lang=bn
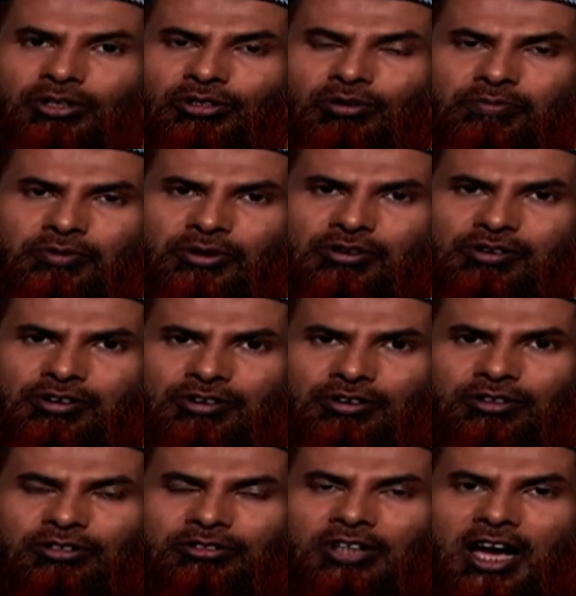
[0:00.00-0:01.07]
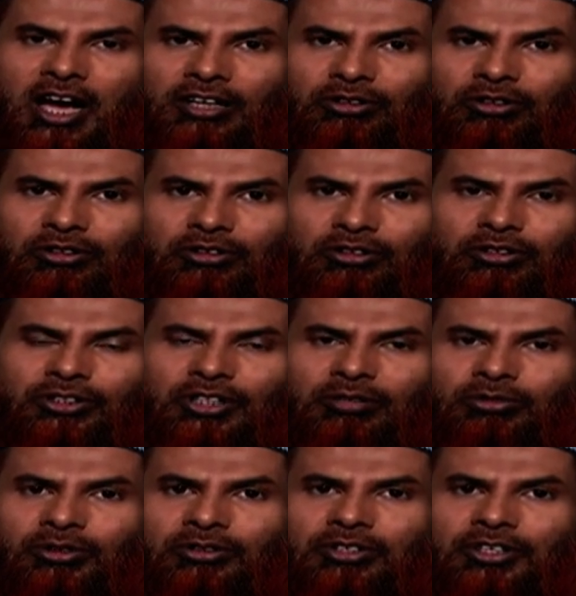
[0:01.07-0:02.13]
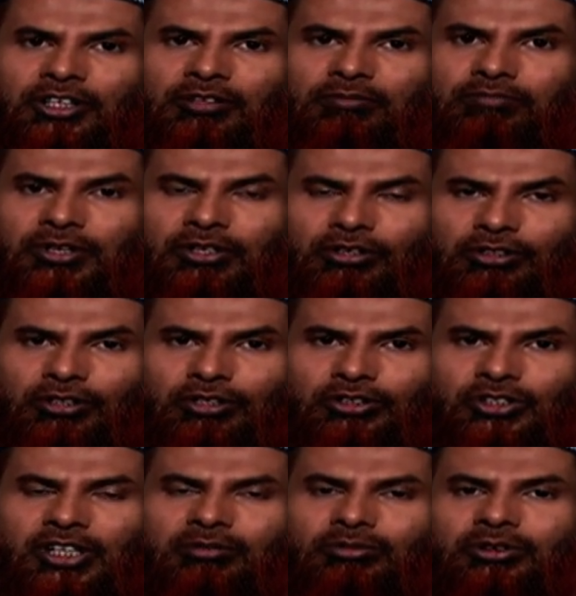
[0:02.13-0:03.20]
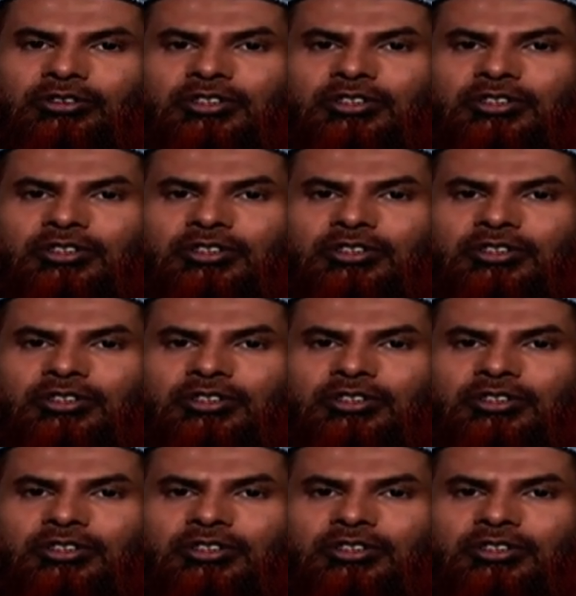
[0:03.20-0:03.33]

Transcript: জীবন উপকরণ আনন্দ সামগ্রী বিনোদন